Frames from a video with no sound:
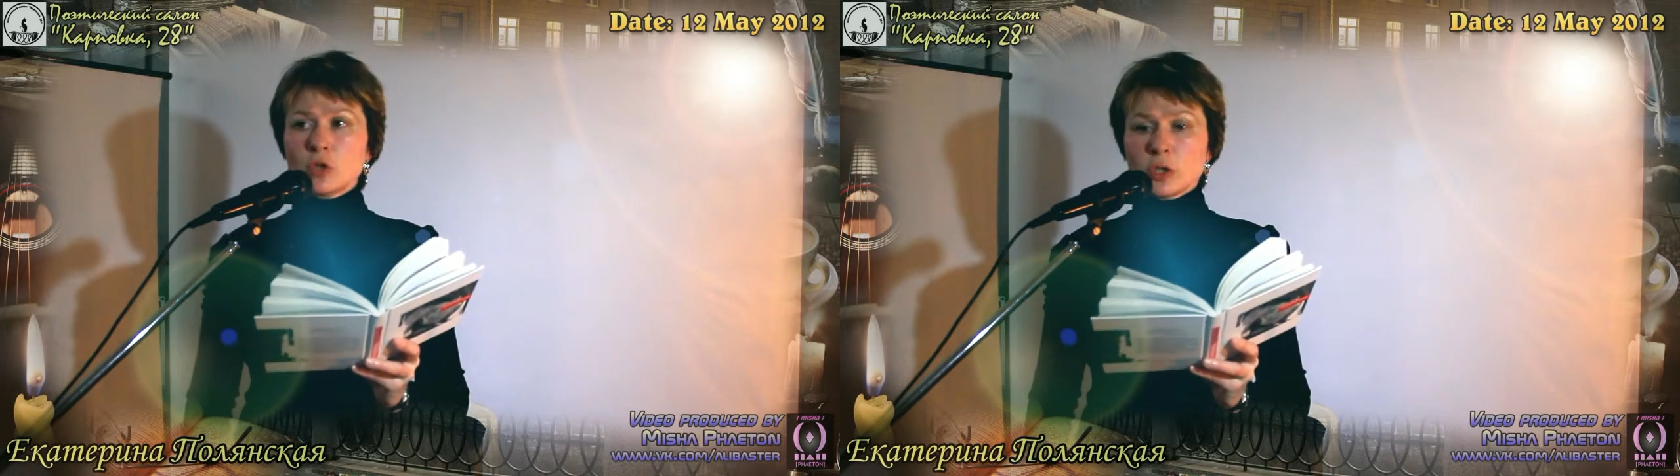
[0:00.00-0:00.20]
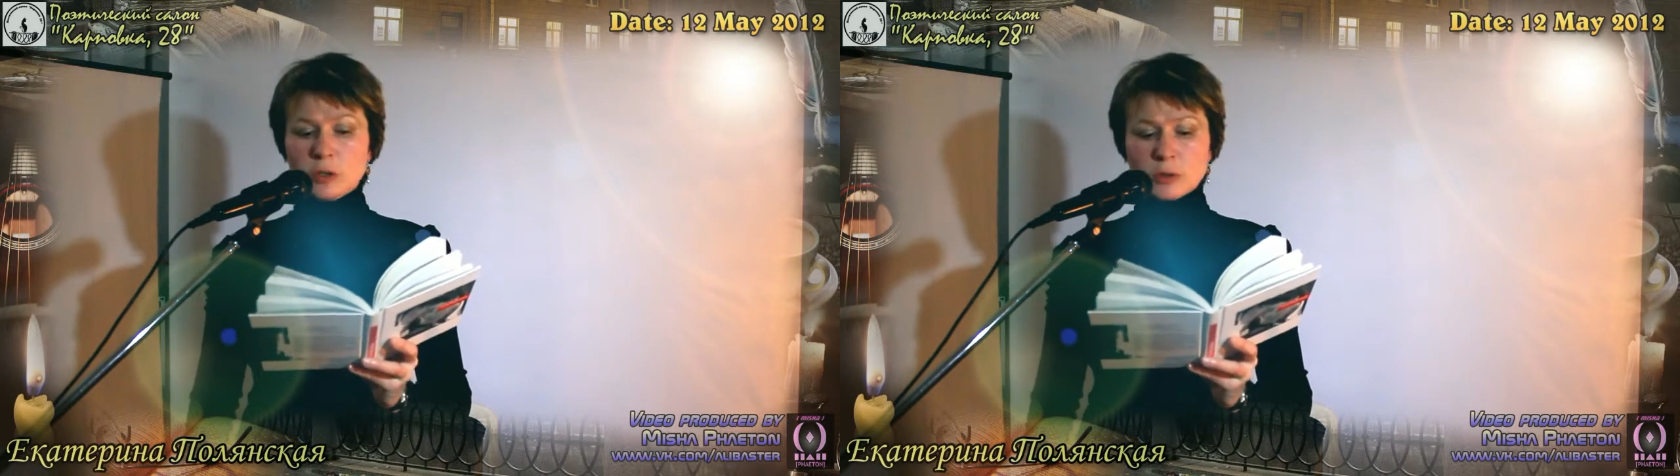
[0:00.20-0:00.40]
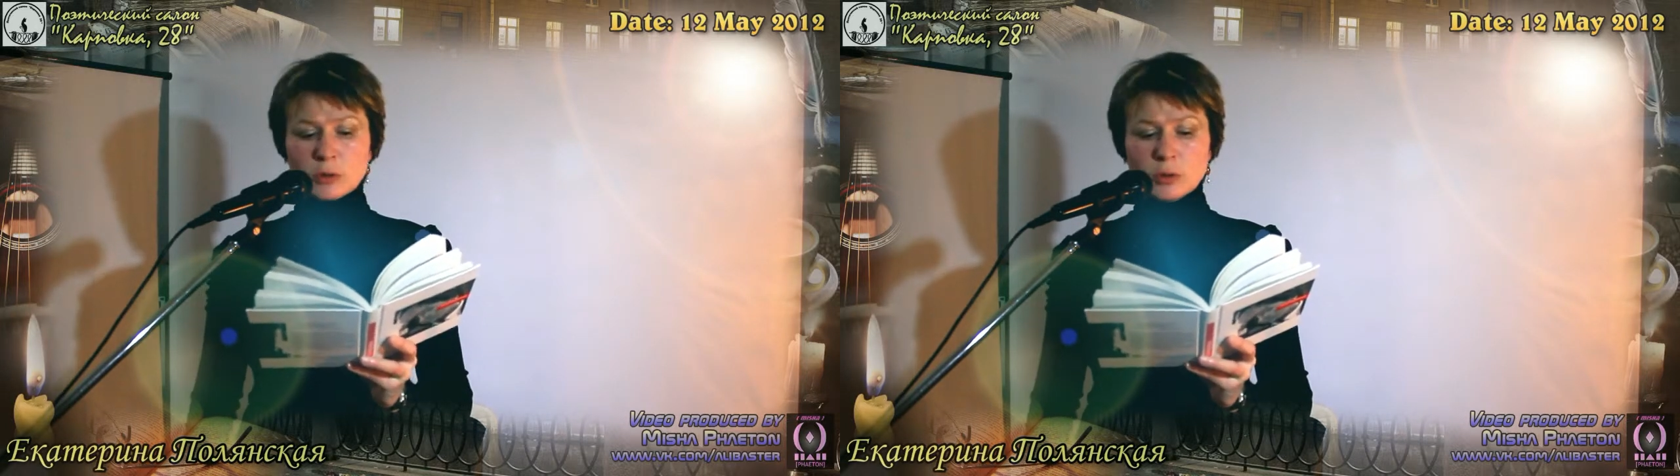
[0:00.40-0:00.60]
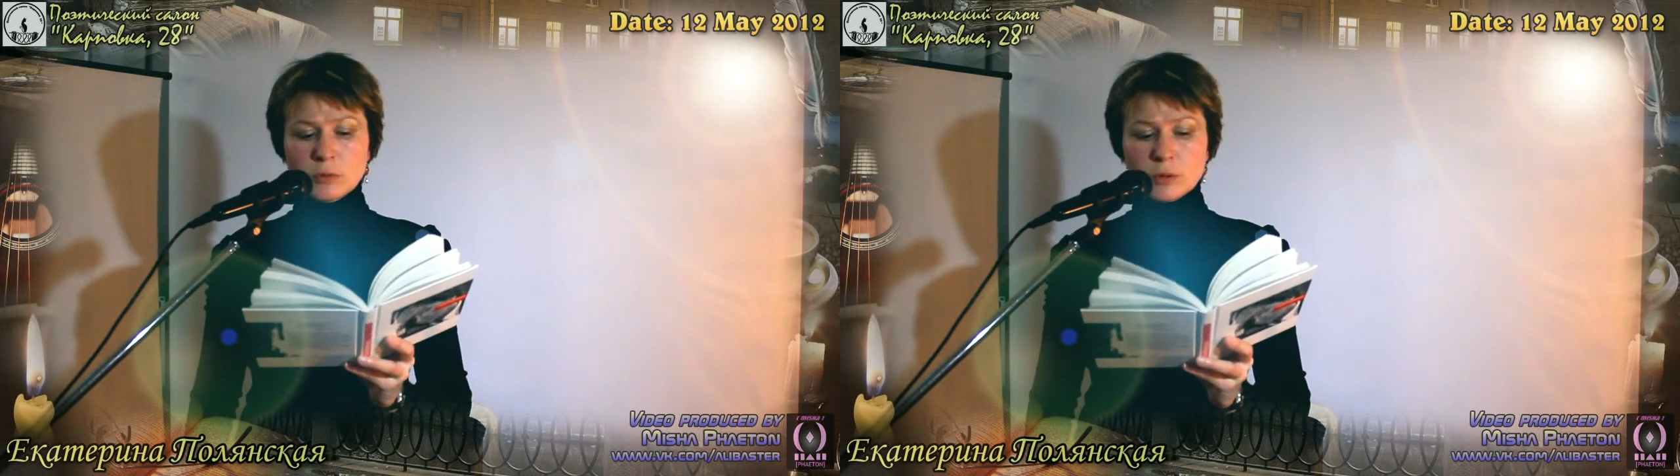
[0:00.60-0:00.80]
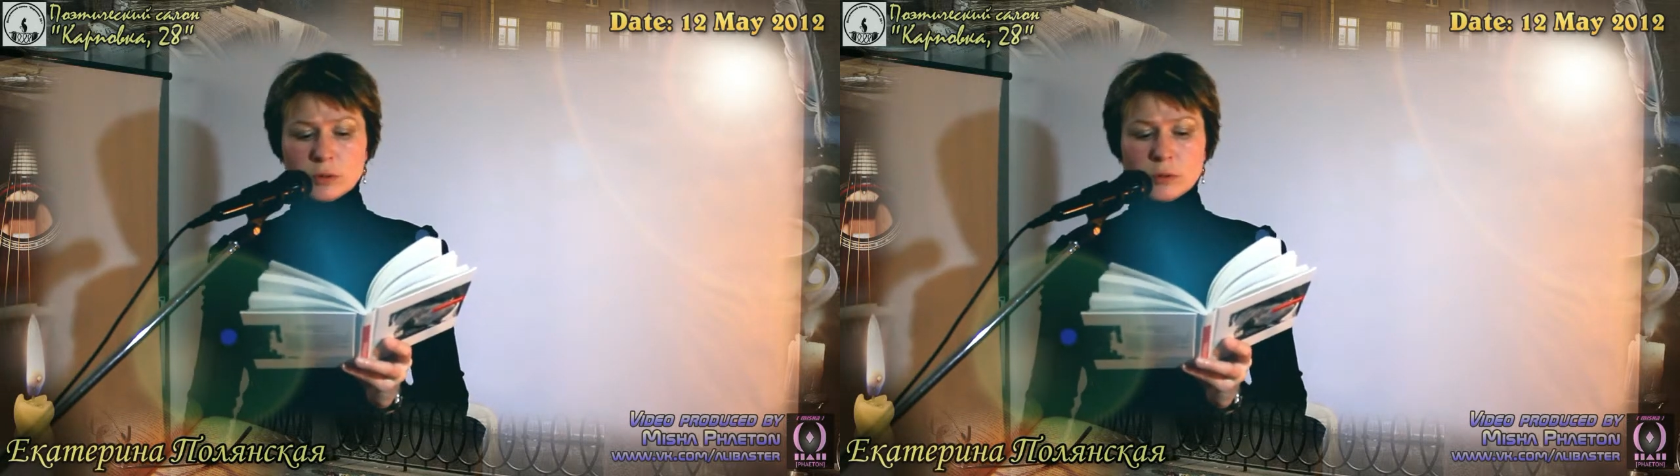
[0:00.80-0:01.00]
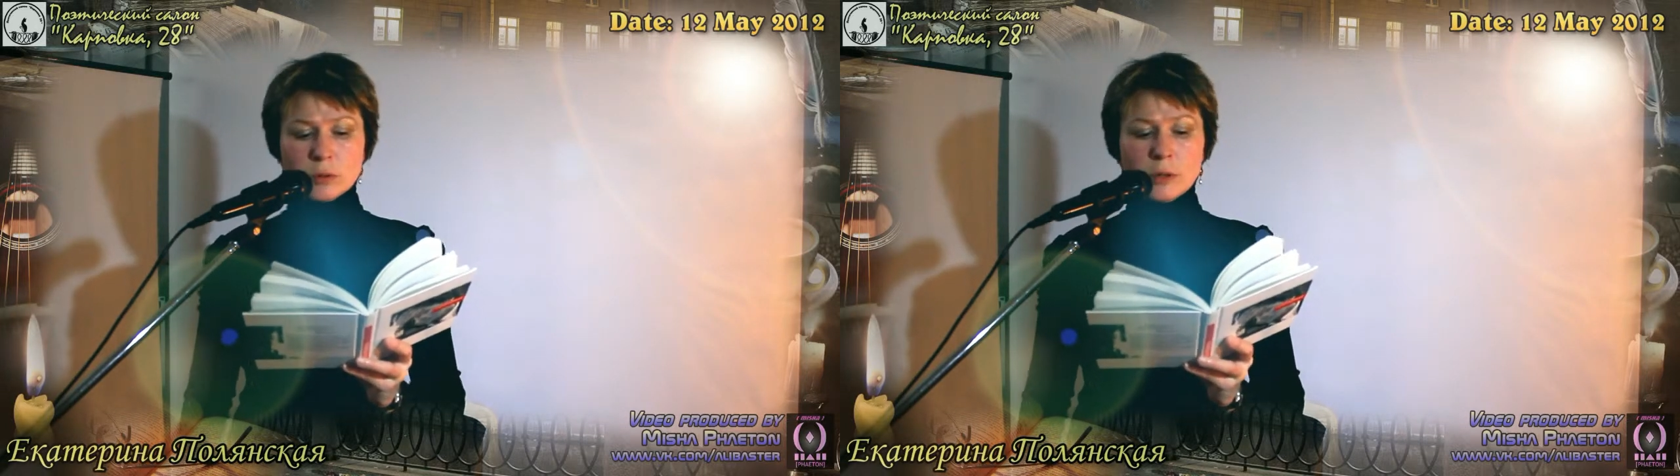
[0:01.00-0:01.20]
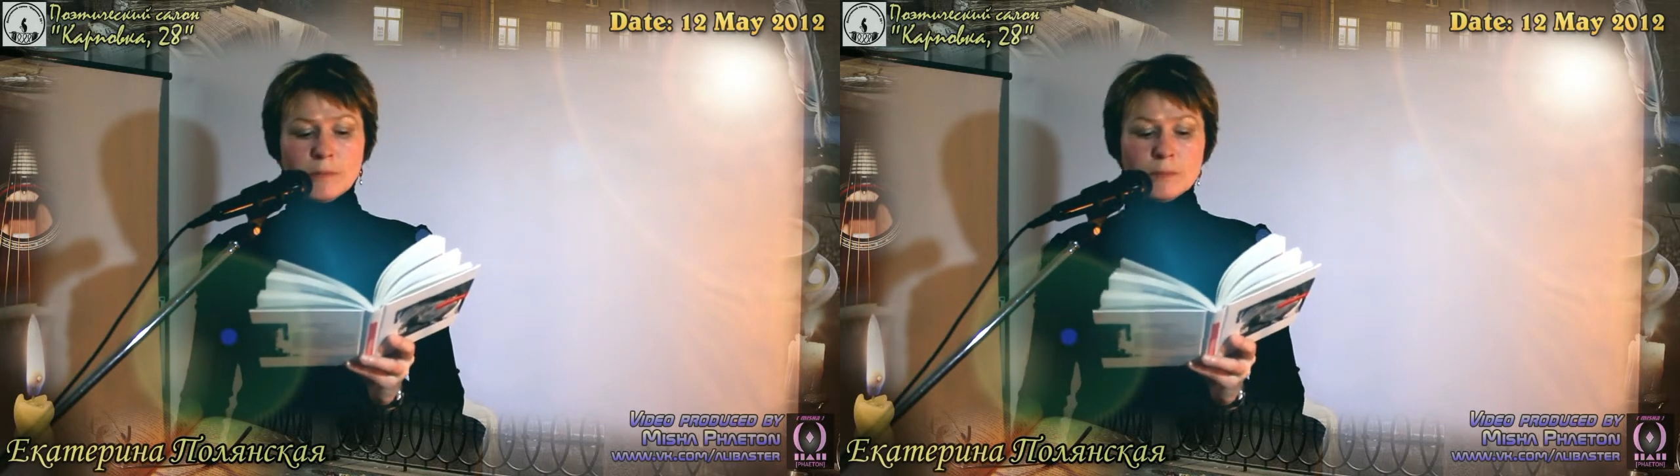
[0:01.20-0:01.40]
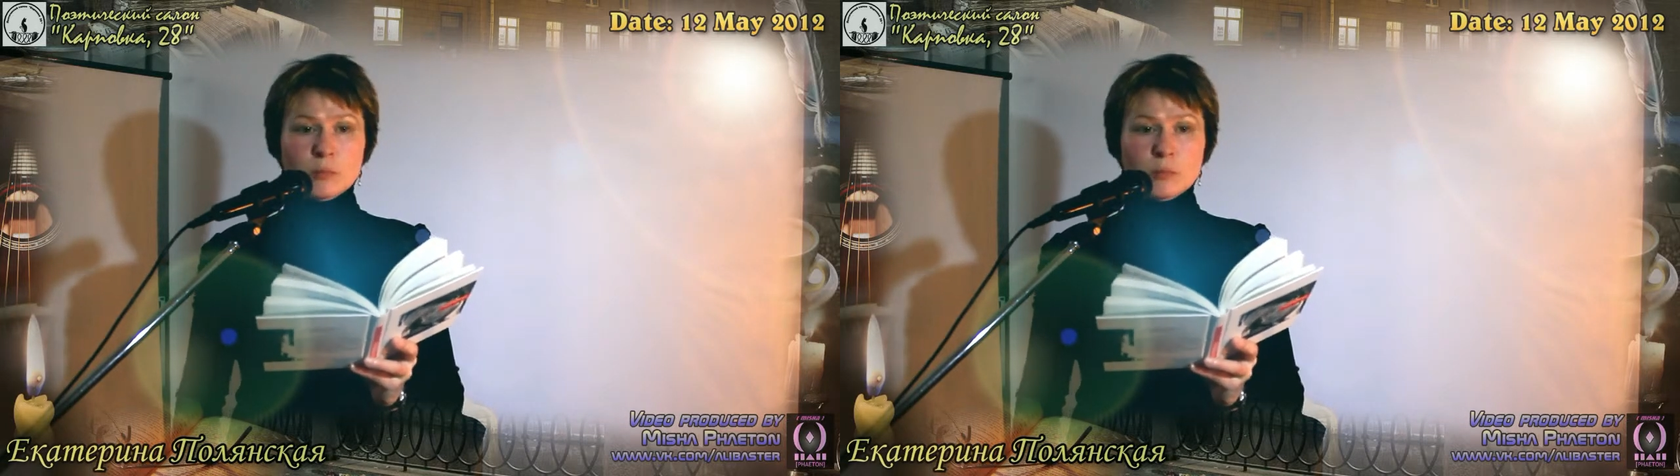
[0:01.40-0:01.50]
мучаясь совестью.